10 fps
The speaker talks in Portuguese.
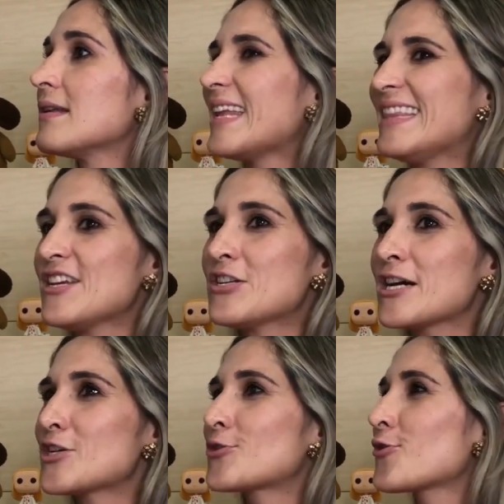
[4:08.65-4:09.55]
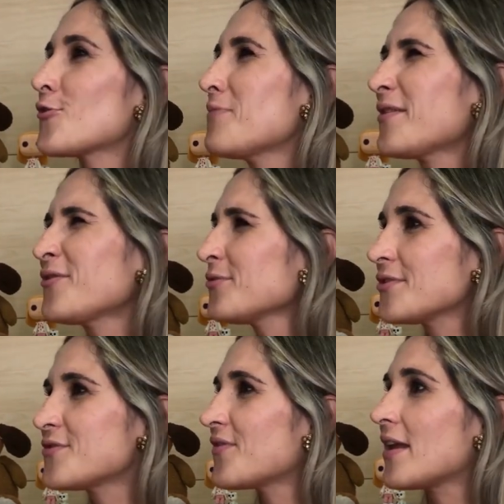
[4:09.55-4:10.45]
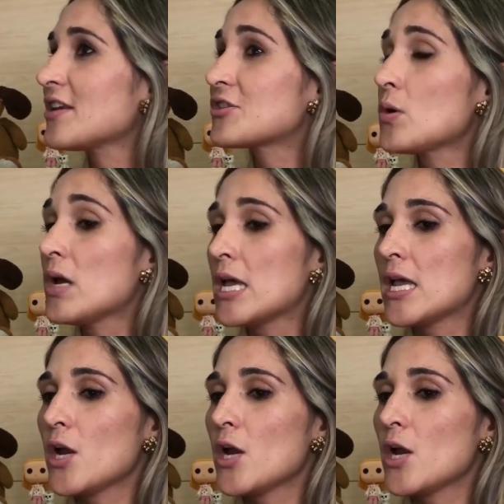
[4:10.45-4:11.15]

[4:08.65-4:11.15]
Né? Desde a gastronomia, tudo é diferente. Então Sim.